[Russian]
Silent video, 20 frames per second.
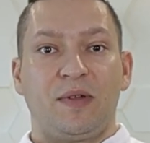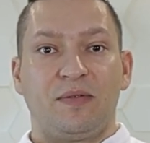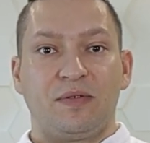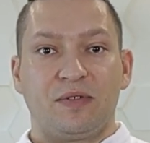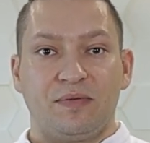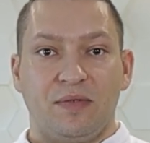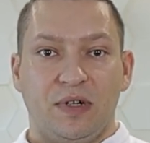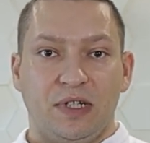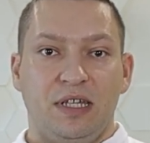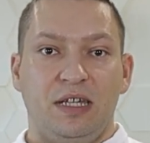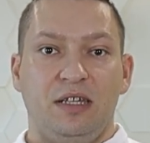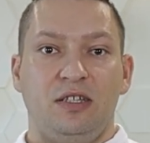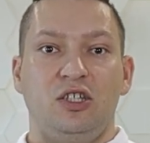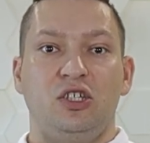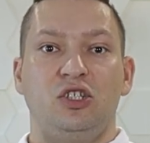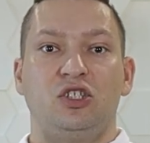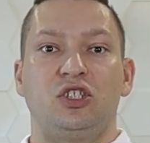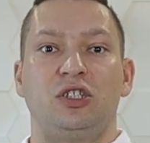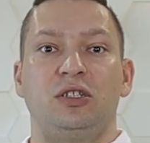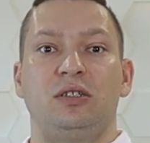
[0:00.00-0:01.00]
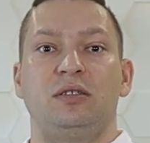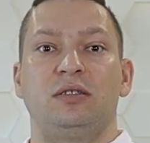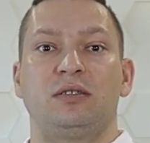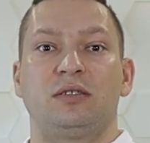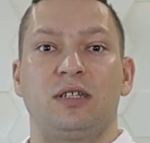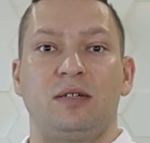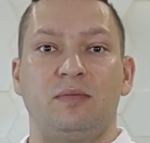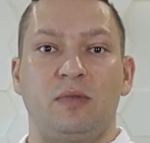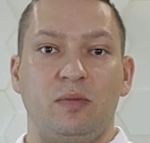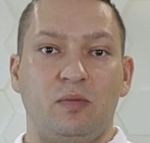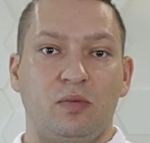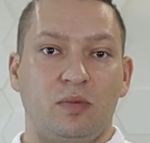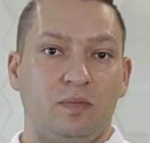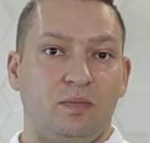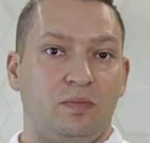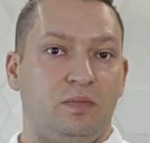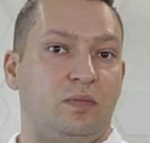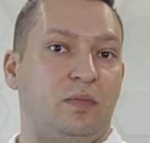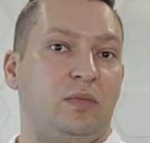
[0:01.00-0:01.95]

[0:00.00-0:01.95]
в своей нише, самым